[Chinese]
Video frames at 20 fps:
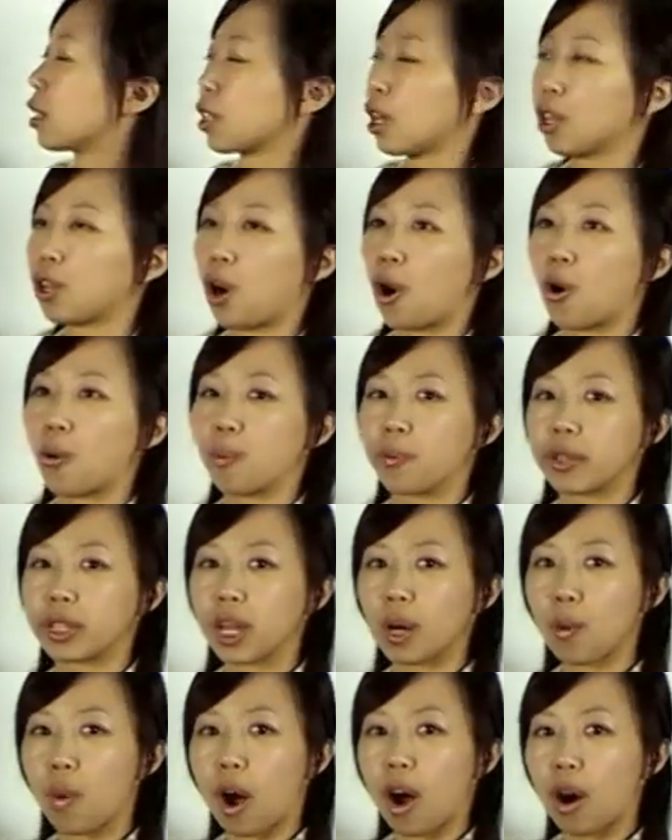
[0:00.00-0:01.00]
的舌头比
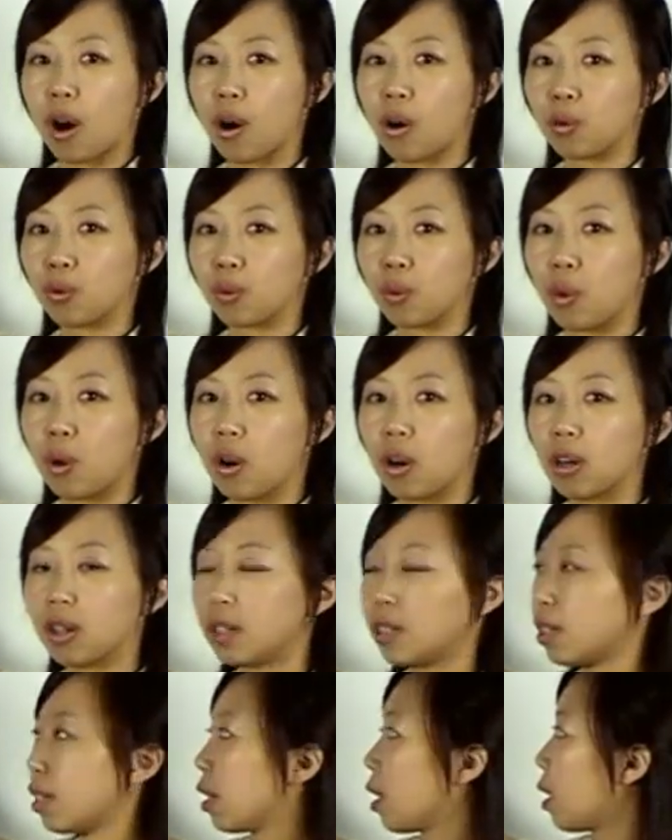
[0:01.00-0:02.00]
较往后挪，
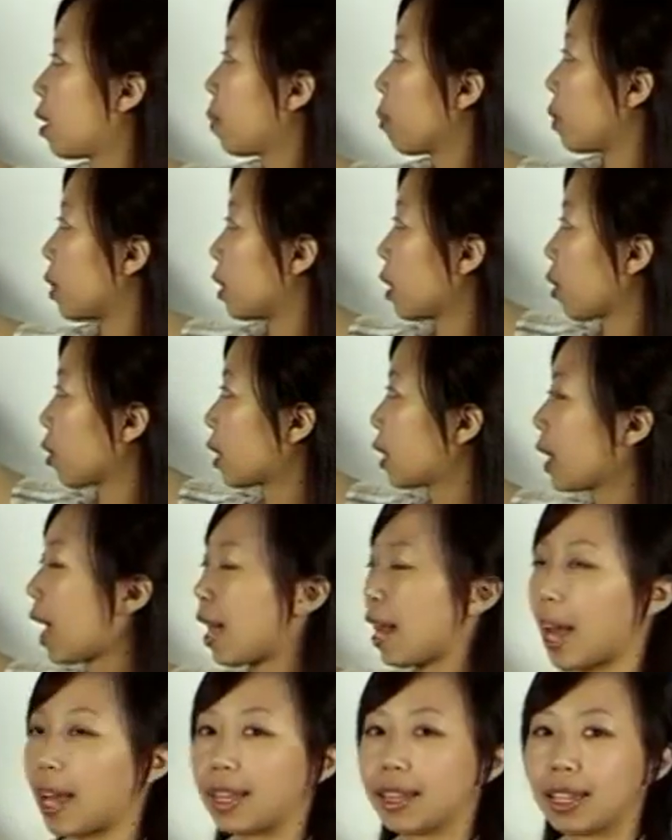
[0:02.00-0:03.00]
比较
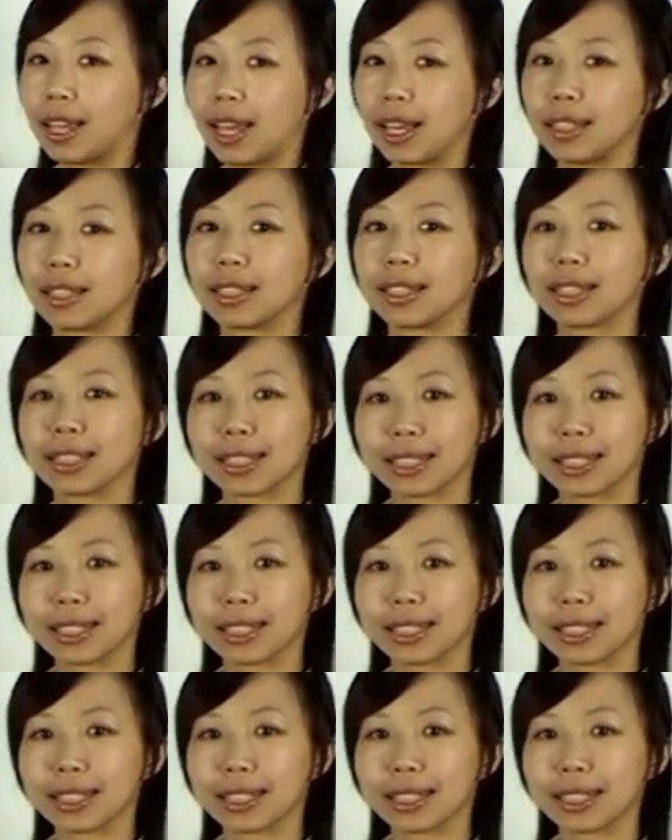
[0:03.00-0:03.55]
下来一点，